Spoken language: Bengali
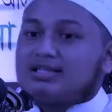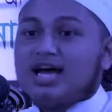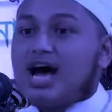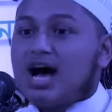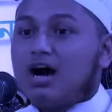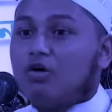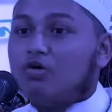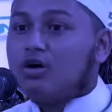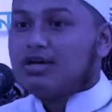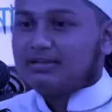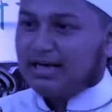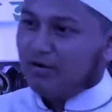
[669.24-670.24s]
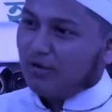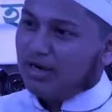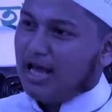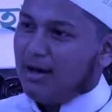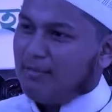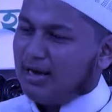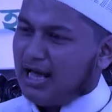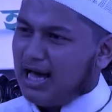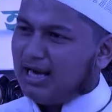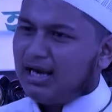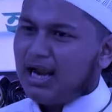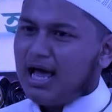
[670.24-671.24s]
চাও তাহলে আমার
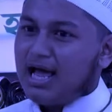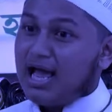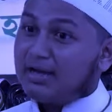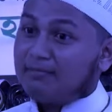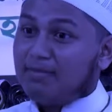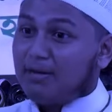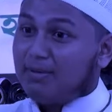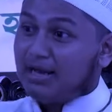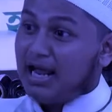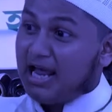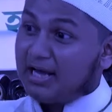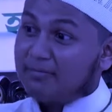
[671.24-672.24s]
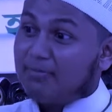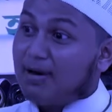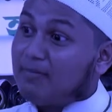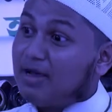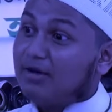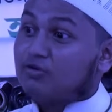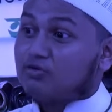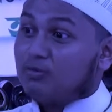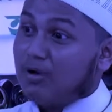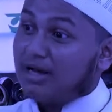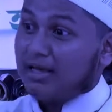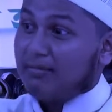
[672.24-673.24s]
আল্লাহ একভাবে না একভাবেও
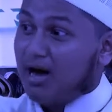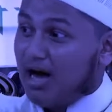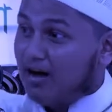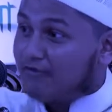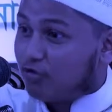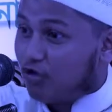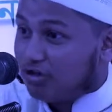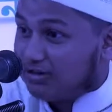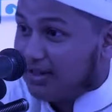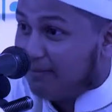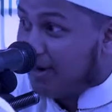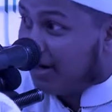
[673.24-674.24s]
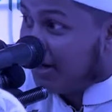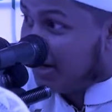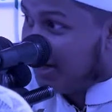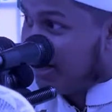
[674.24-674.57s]
তোমাকে মাফ করতে পারে